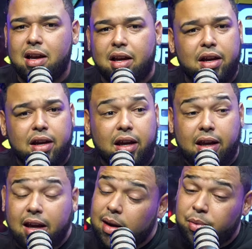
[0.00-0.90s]
Eh,
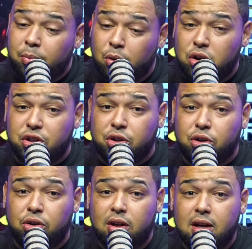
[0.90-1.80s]
que de
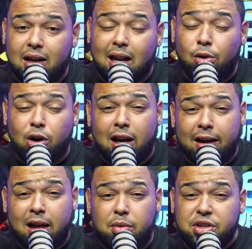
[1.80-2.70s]
propósito, la boca le
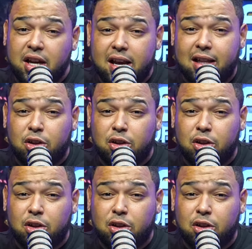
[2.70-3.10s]
quedaba muy chiquita,